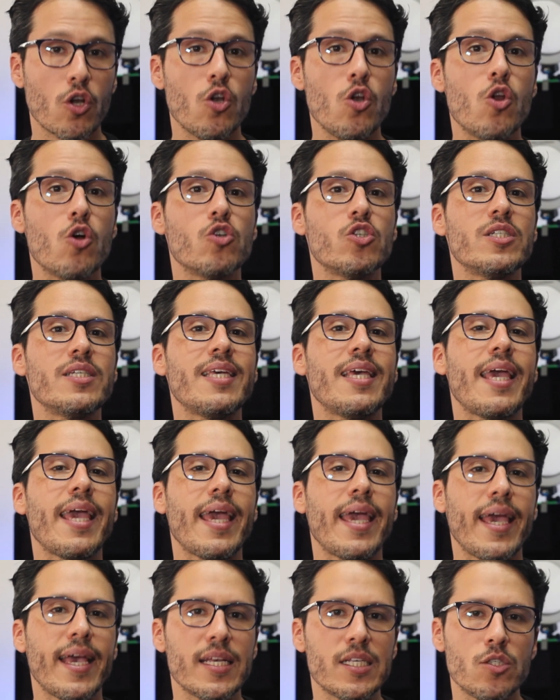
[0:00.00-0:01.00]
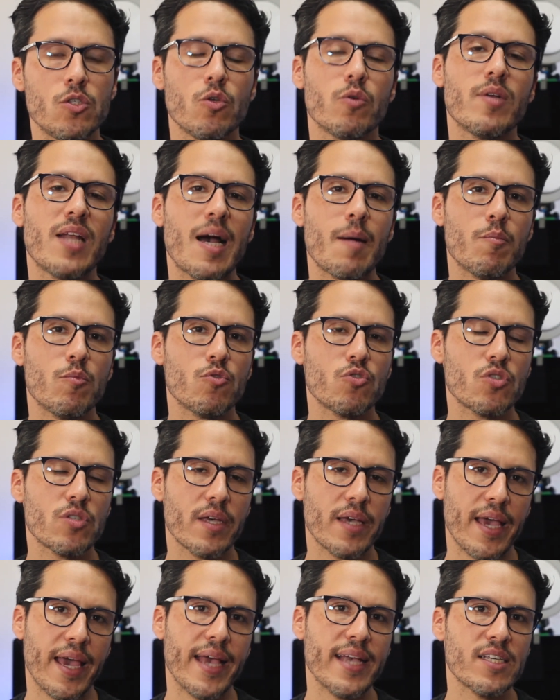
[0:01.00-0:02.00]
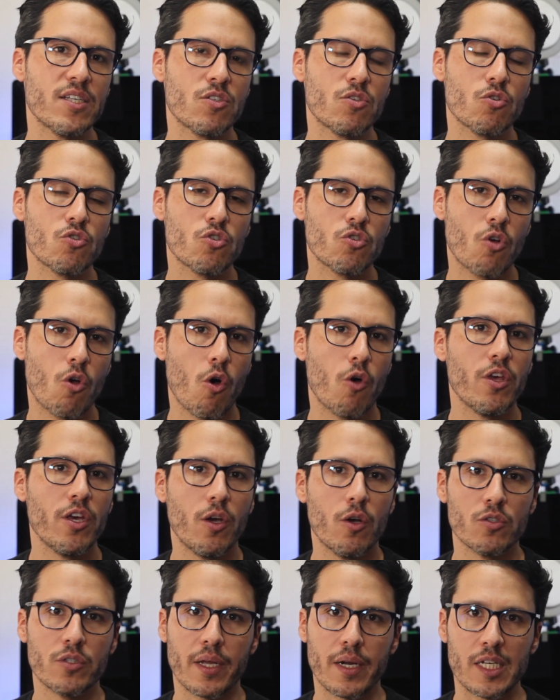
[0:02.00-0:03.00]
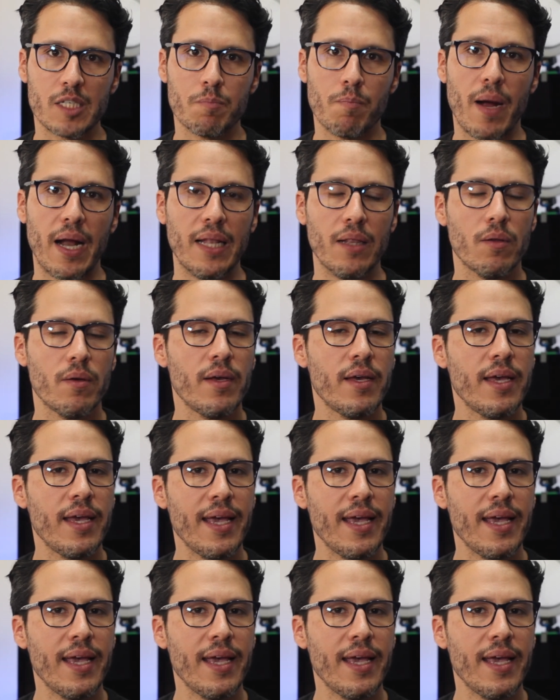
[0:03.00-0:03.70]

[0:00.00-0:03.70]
los que gestionamos estos códigos de respaldo.